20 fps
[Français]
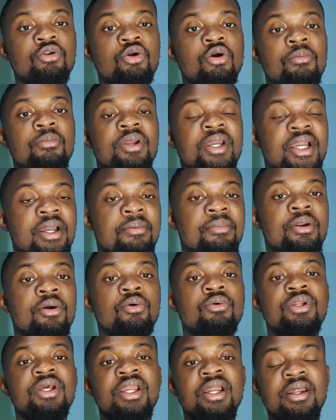comme le
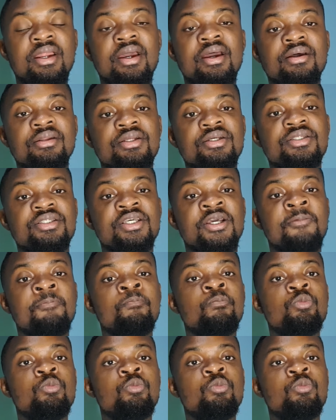Cameroun et la RDC.